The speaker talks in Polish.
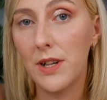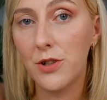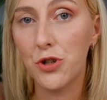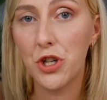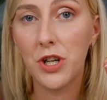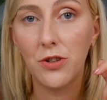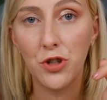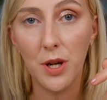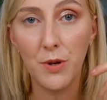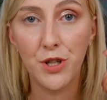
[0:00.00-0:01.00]
Was troszeczkę do
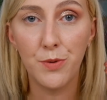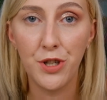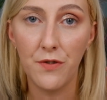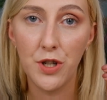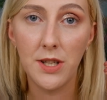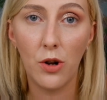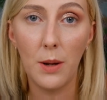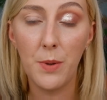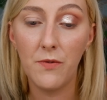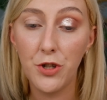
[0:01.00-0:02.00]
siebie, żebyście wszystko
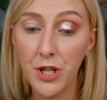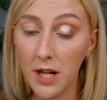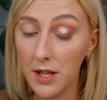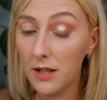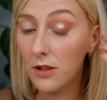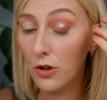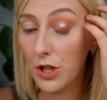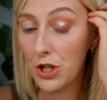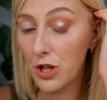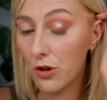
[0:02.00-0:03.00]
lepiej widzieli. No
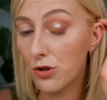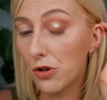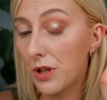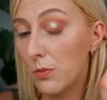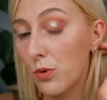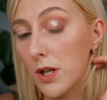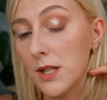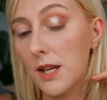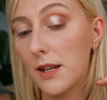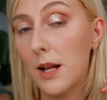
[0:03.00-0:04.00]
i jeśli chodzi o ten
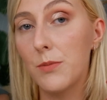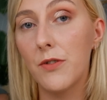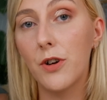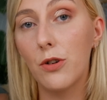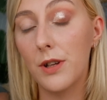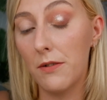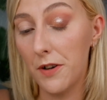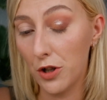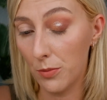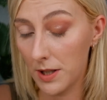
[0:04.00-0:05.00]
błysk, jak dla mnie wygląda
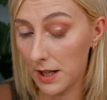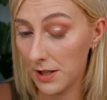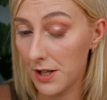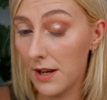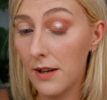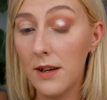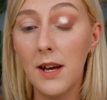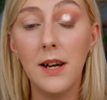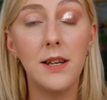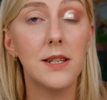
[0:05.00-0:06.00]
fenomenalnie.
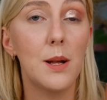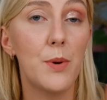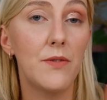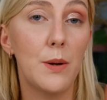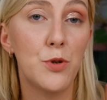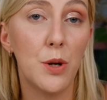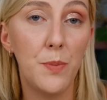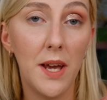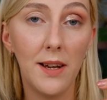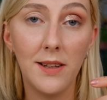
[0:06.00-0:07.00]
Jest naprawdę
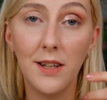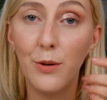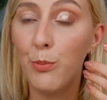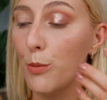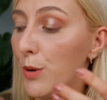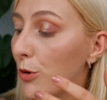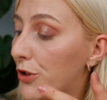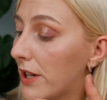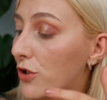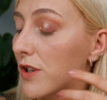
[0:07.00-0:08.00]
przepiękny. Pomimo
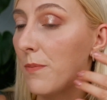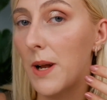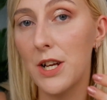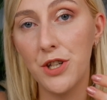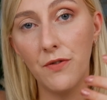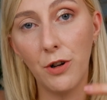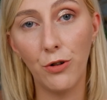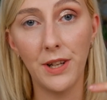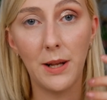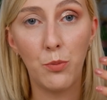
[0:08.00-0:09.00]
tego, że w palecie
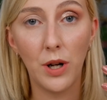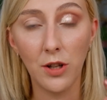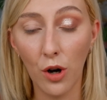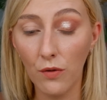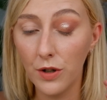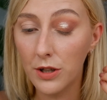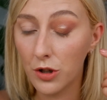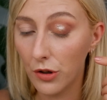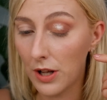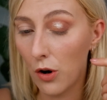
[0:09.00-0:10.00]
wygląda na płatkowy,
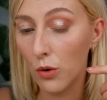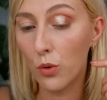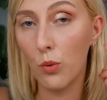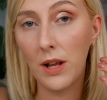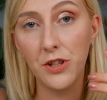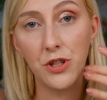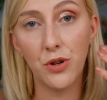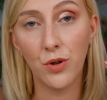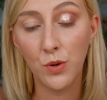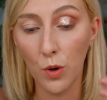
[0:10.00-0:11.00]
to na oku ładnie
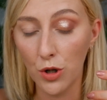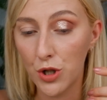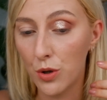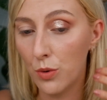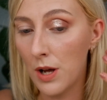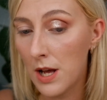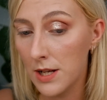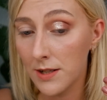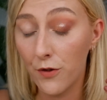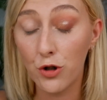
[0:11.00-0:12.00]
się rozłożył.
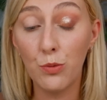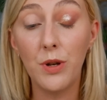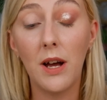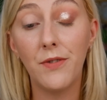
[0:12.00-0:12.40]
Stworzył mi